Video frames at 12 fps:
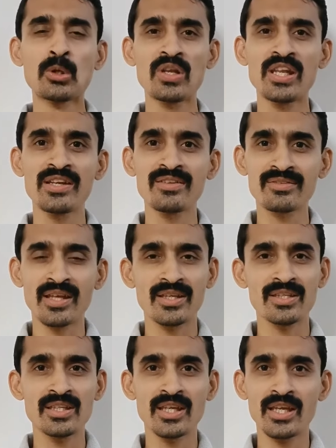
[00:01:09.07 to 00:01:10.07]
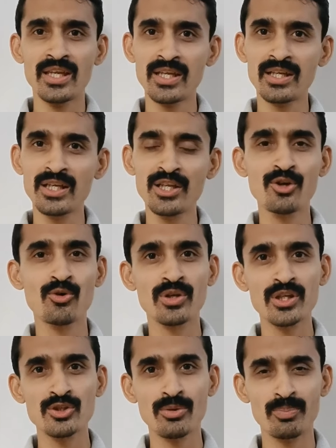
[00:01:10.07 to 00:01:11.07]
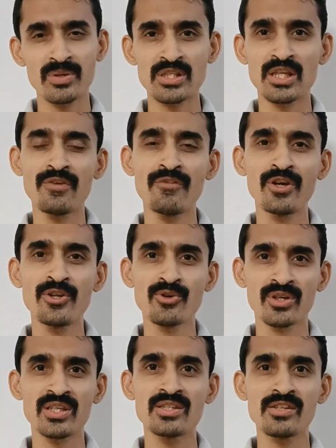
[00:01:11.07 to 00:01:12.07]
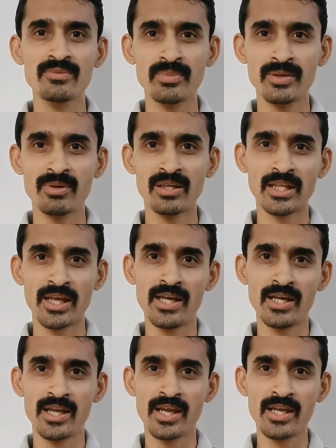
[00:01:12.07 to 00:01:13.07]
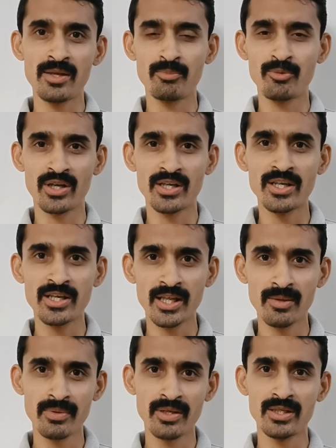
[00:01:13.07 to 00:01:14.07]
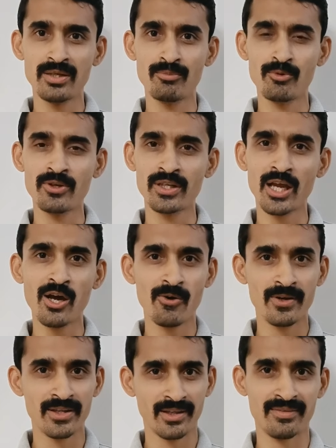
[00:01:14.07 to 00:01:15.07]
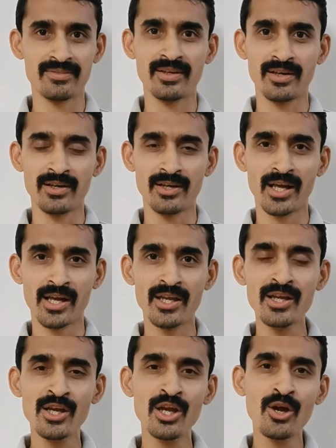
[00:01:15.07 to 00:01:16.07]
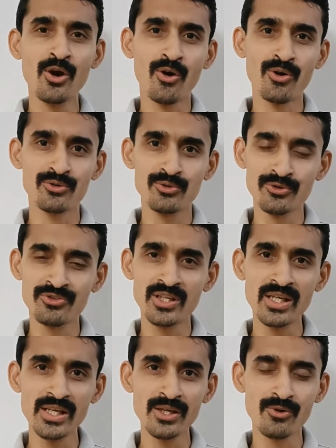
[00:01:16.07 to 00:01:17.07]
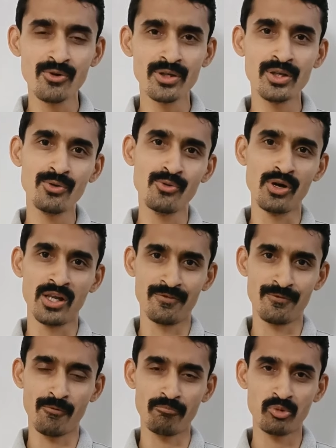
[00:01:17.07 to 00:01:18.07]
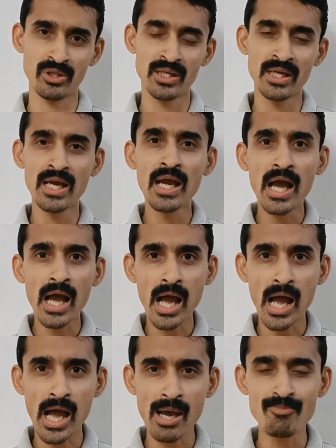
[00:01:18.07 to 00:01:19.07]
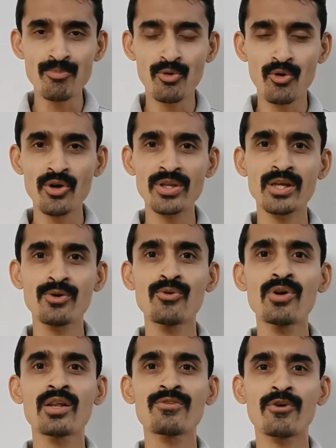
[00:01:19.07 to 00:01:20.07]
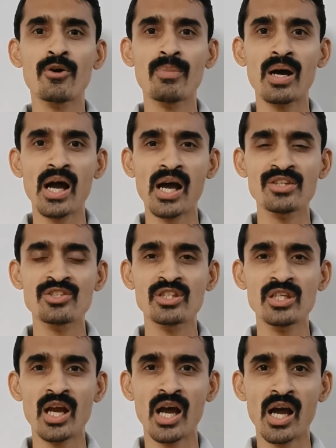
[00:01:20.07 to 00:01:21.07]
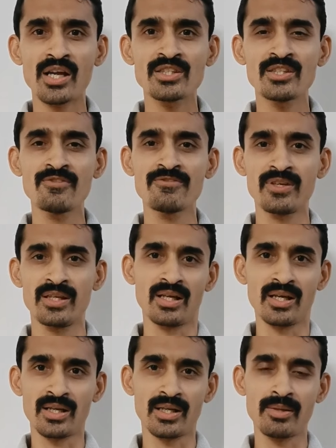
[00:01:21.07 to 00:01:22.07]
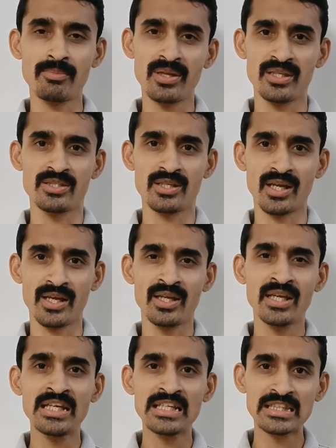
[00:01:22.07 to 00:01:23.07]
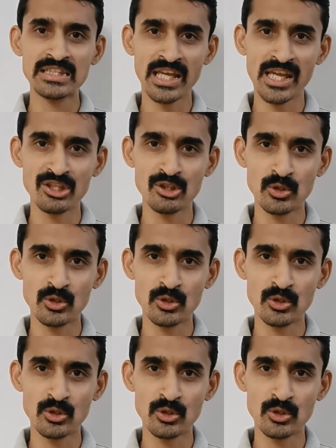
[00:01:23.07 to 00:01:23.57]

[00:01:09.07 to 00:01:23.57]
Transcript: दो लिंक्स आएंगी एक लिंक होगी जो पिछले वीडियो की जिसमें बताया गया है पूरा डिटेल में कि हमको क्या और कैसे करना है और दूसरी लिंक होंगी गूगल फॉर्म की आपको ये गूगल फॉर्म आज की आज ही फिल करके भेजना है थैंक